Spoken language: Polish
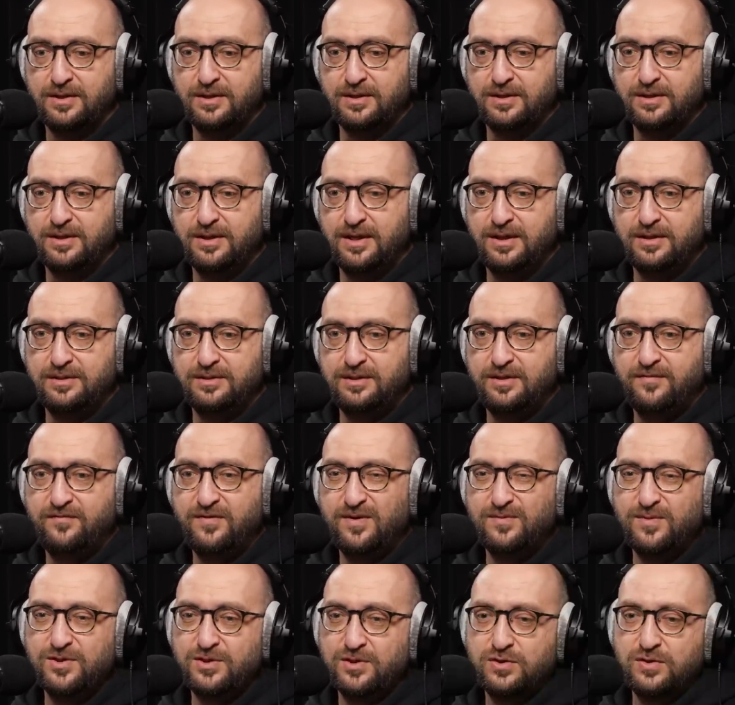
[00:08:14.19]
E, nie
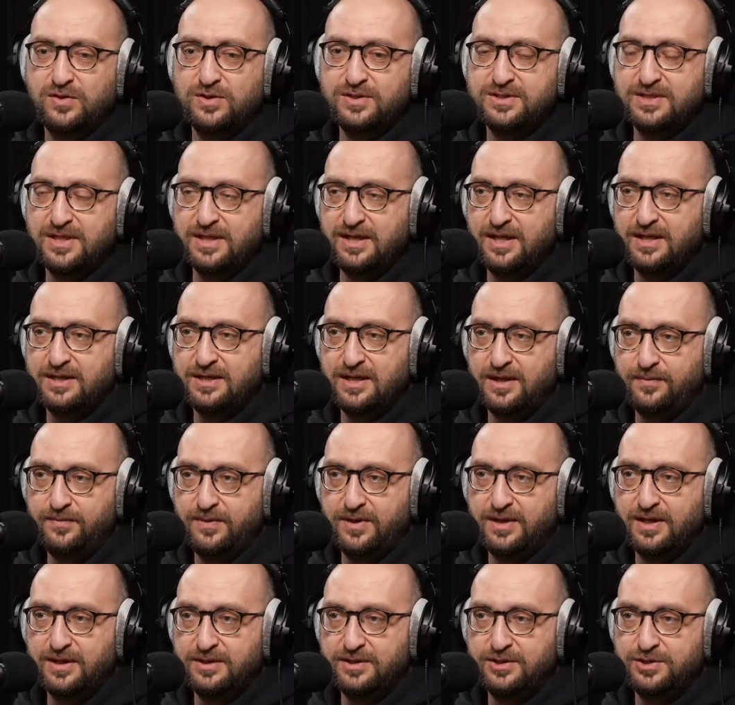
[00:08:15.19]
wiemy do końca, jak
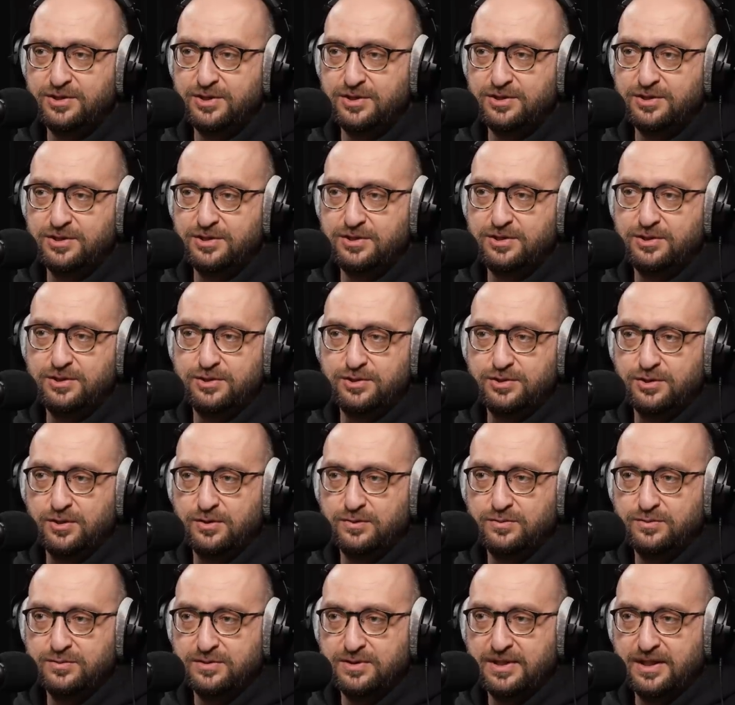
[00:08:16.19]
epigeny się
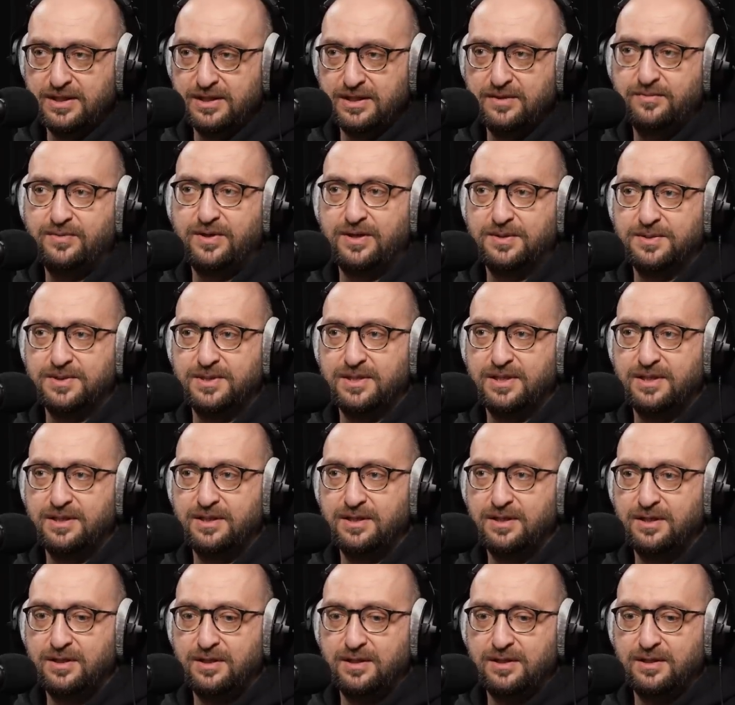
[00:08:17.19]
dziedziczą, tak naprawdę.
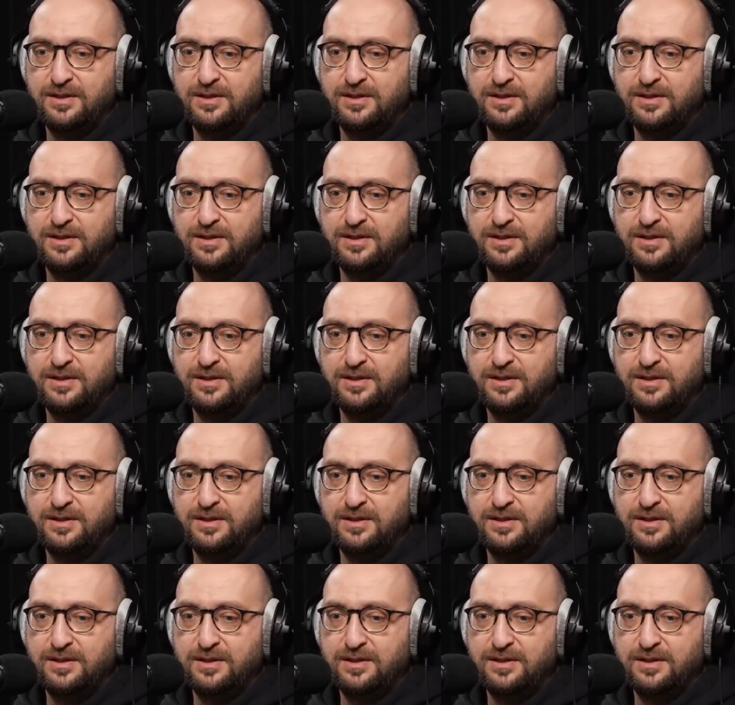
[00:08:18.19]
E,